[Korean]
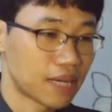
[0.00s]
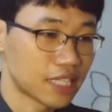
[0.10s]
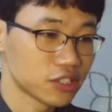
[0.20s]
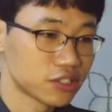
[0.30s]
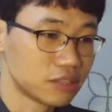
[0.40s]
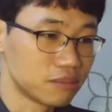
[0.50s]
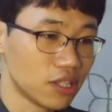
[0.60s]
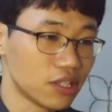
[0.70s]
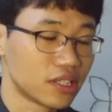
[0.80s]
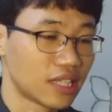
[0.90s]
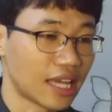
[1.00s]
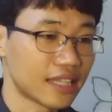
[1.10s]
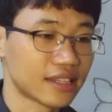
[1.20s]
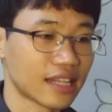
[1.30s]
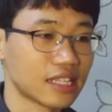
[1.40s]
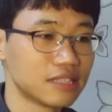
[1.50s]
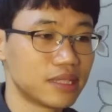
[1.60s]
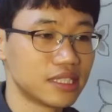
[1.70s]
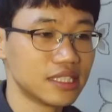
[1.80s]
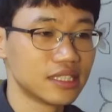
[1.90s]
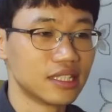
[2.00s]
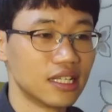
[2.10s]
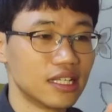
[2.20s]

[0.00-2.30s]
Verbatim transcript: 빠졌으면 that 다음에는